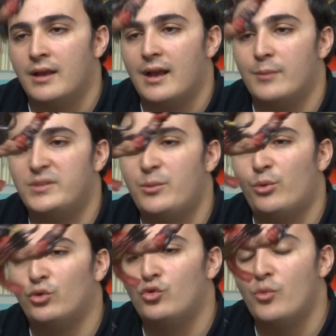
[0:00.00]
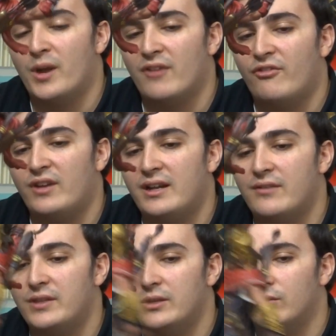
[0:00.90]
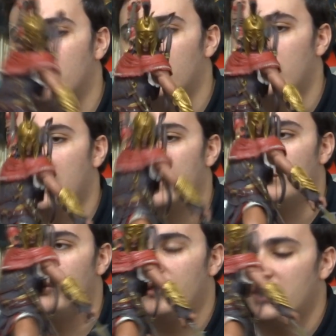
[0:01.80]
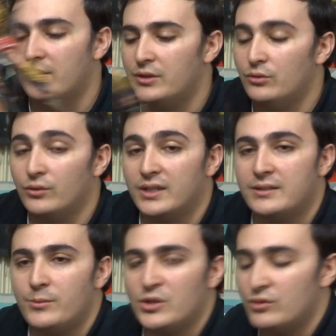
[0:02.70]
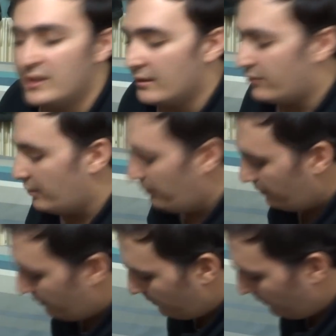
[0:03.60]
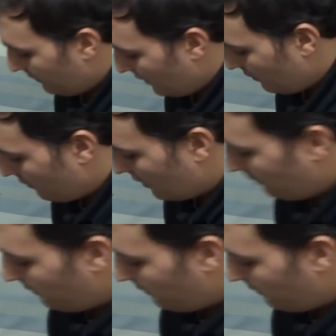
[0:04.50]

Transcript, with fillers: un petit plan de coupe à la fin de la vidéo, à, toute, à la toute fin de la vidéo. Donc restez bien jusqu'à la fin. Voilà.